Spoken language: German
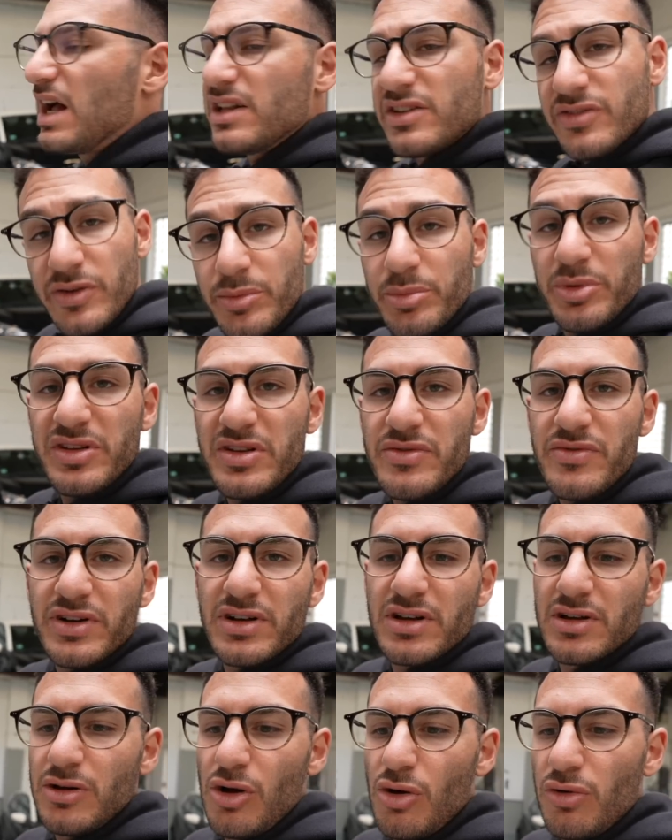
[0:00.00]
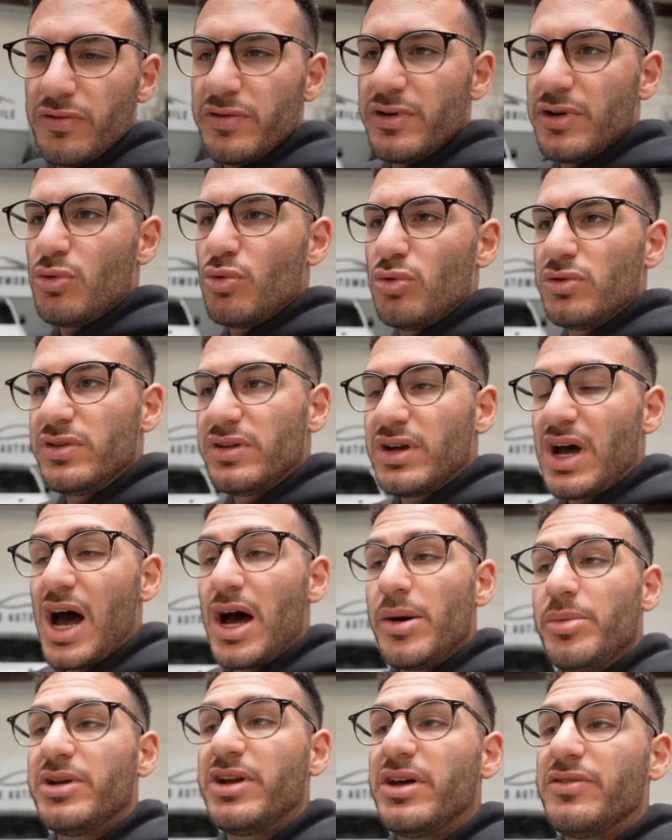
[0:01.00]
Hat zwar ein bisschen was gelaufen, der Gute,
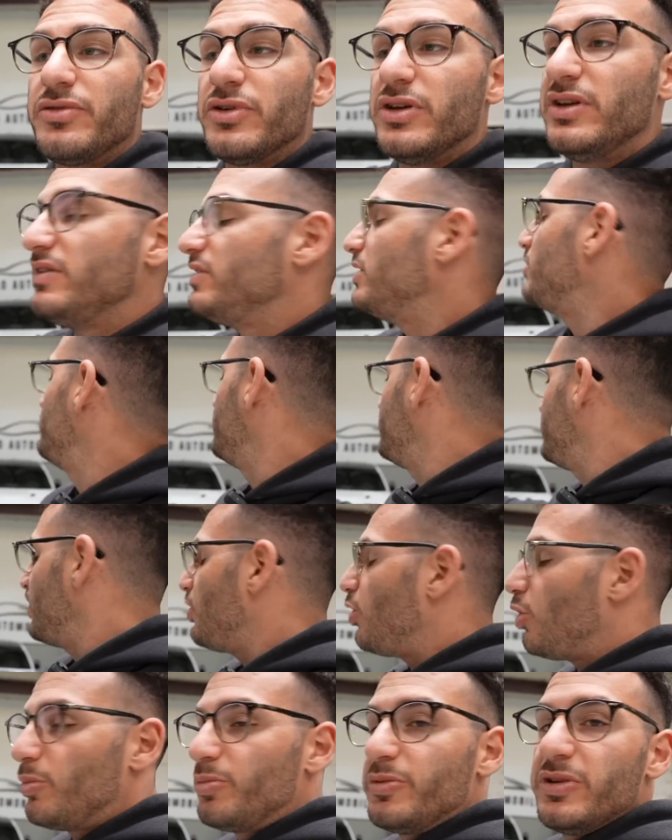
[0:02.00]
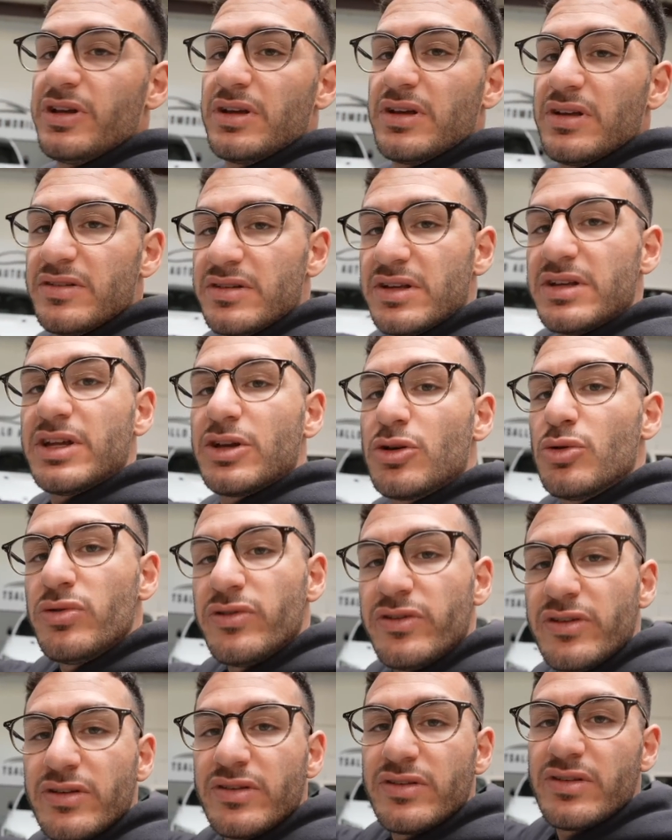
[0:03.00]
aber dafür ist er mit der Optik, ist er der
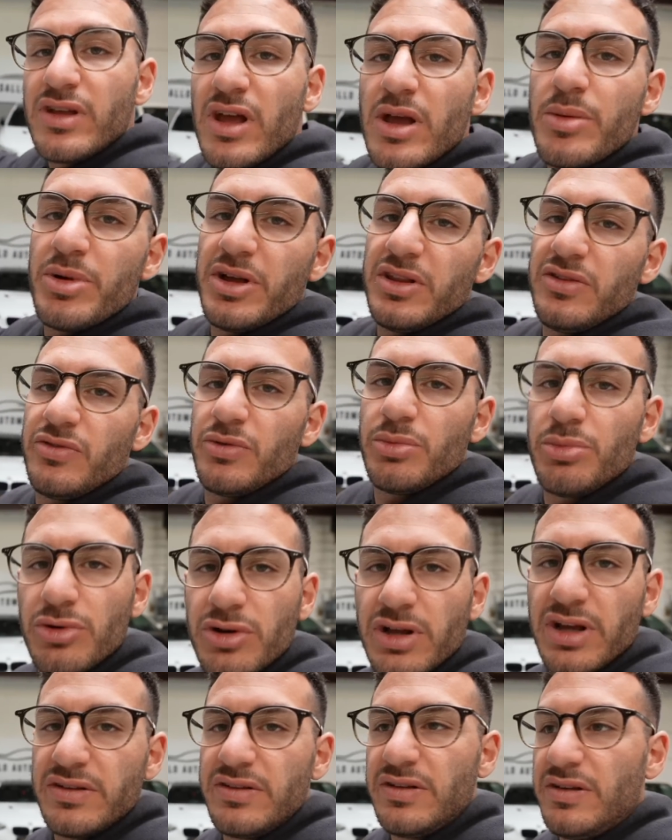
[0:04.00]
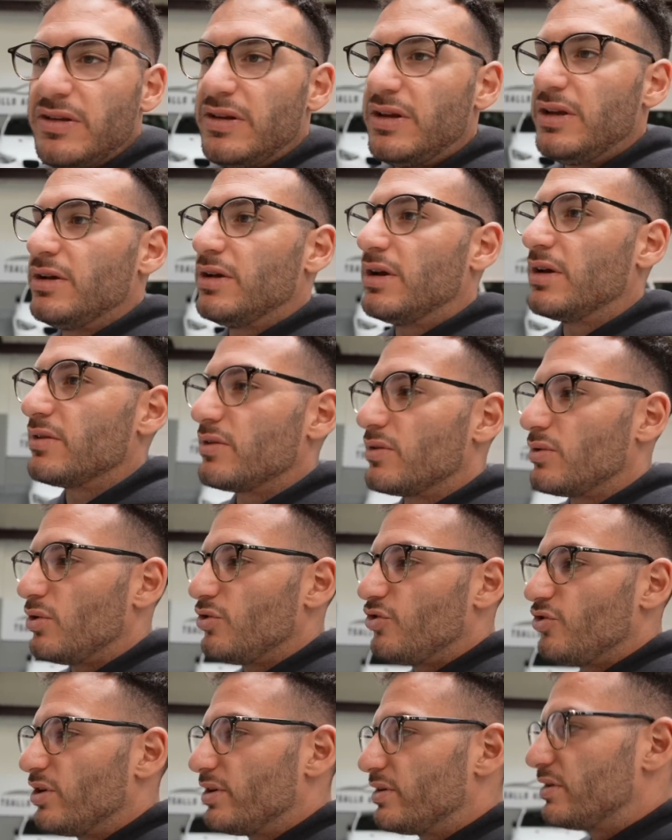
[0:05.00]
günstigste M135i in ganz
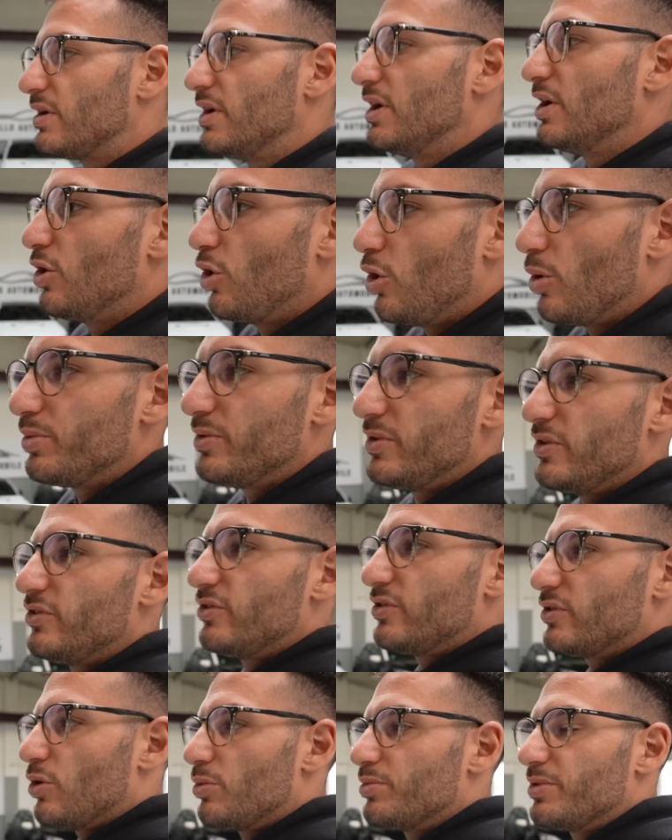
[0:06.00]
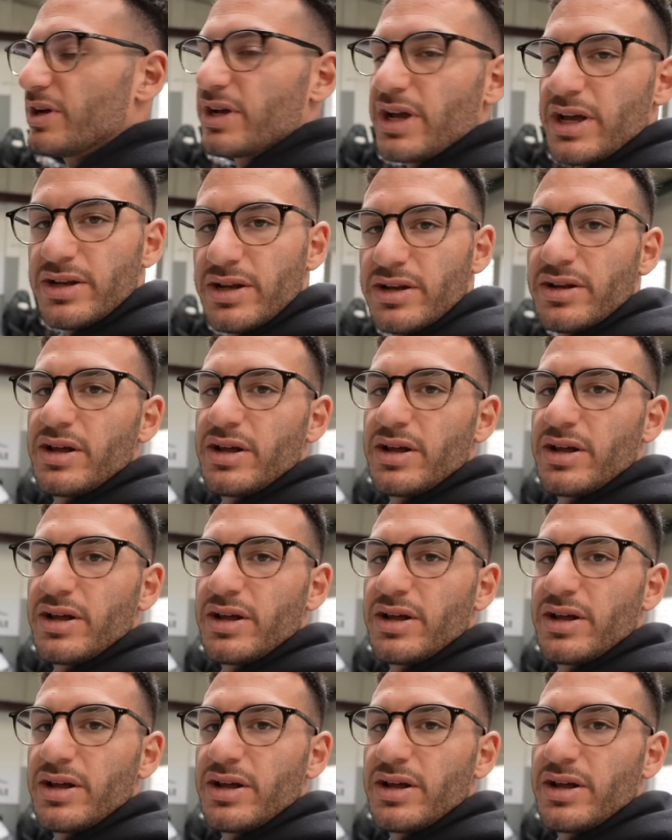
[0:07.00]
Deutschland. Optisch kommt da keiner